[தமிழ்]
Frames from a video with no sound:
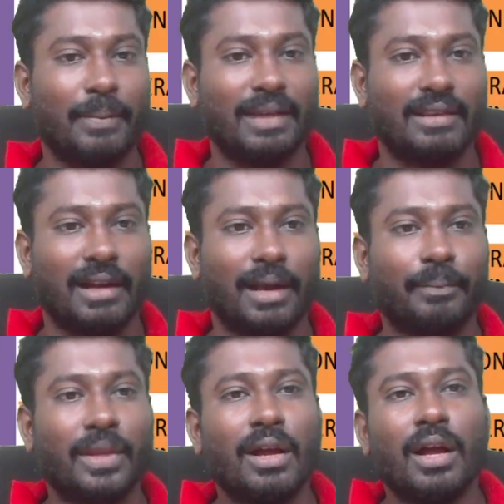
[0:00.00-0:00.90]
பார்த்துடலாம்
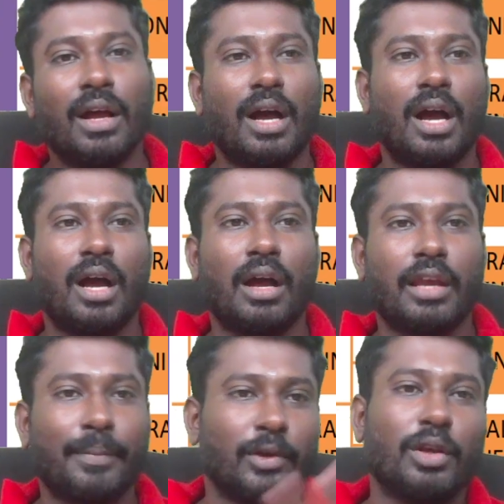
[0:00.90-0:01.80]

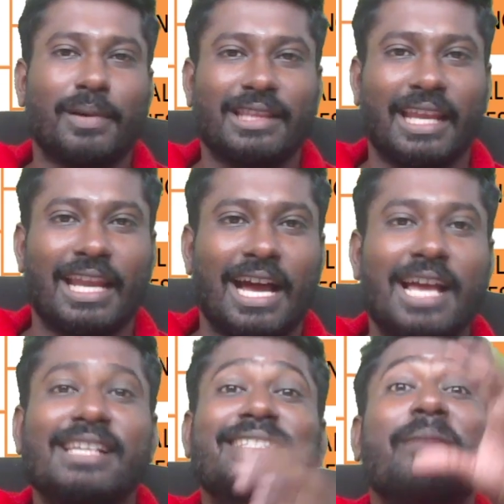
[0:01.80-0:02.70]
இப்போ வந்து பார்த்தீங்கன்னா
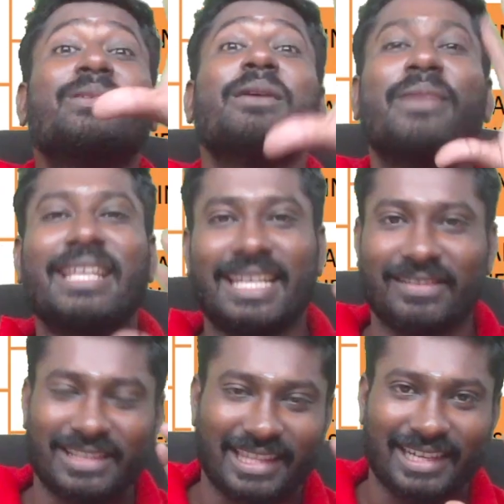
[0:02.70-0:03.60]
செப்டம்பர்
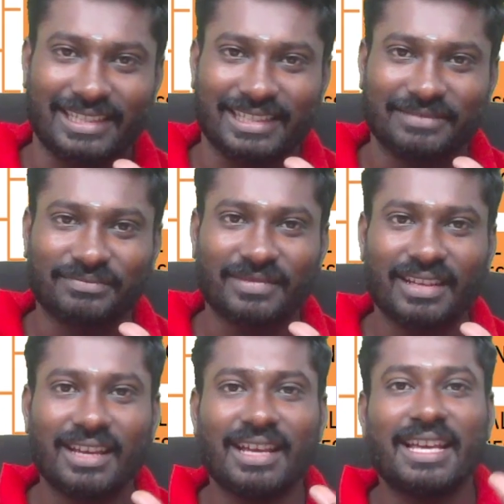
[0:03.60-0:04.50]
இருபத்தி ரெண்டு
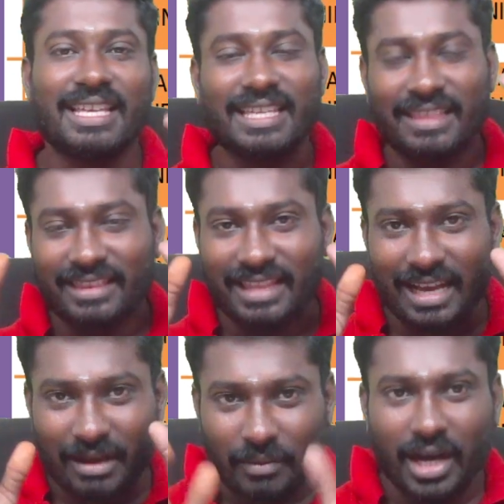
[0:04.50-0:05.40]
இந்த
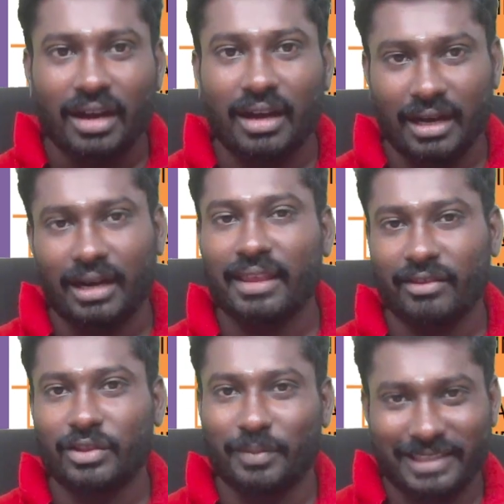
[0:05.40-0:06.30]
மா அதாவது
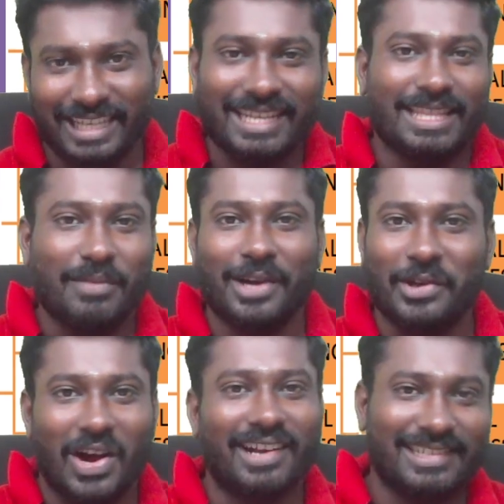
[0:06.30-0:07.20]
வந்து பார்த்தீங்கன்னா இந்த மாதம்
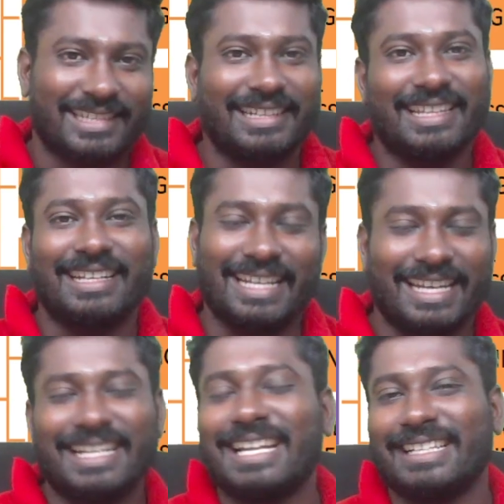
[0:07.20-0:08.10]
ஆகஸ்ட் கிட்டத்தட்ட
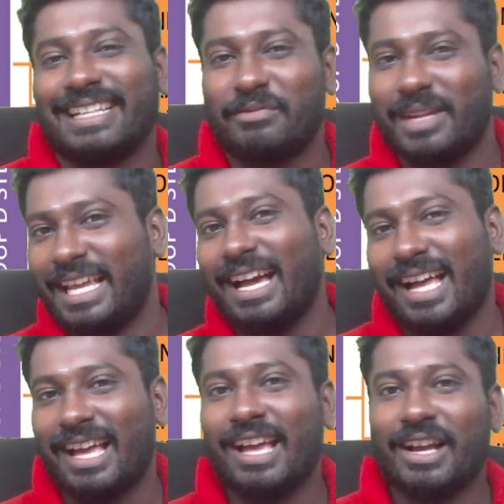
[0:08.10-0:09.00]
எண்டில் இருக்கும் இல்லையா
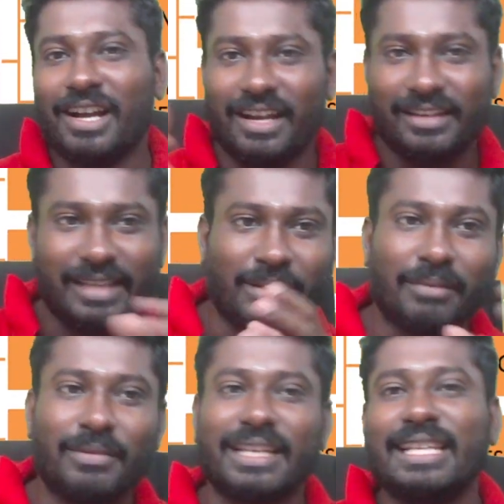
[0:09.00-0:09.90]

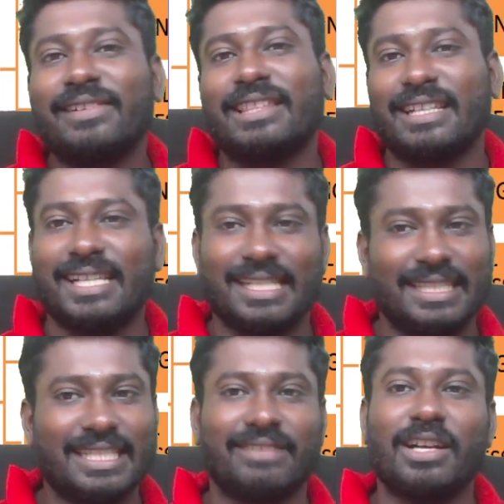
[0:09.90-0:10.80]
செப்டம்பர் இருபத்தி
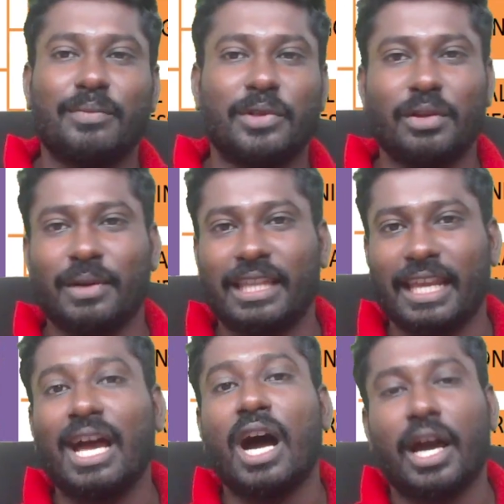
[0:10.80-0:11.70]
ரெண்டுலேருந்து இந்த வகுப்பு வந்து
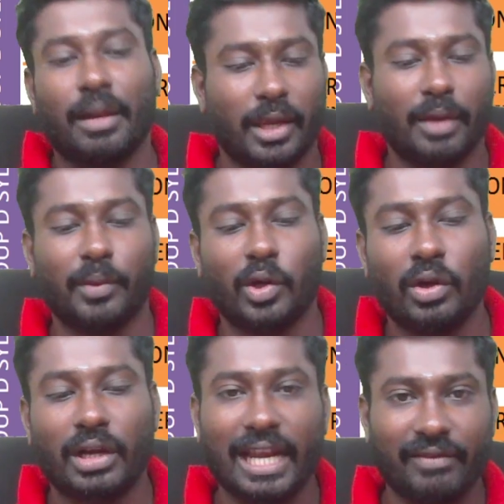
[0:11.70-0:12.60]
பார்த்தீங்கன்னா ஆரம்பிக்க போகிறோம்
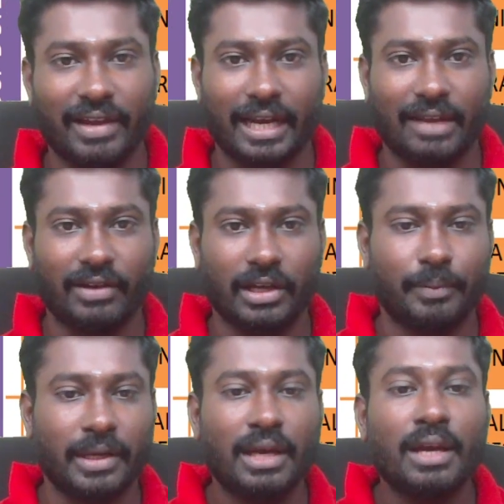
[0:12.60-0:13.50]
ரயில்வேக்கான
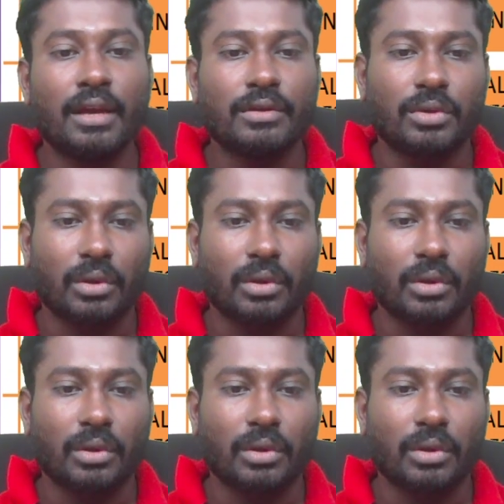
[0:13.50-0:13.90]
வகுப்பு ஸோ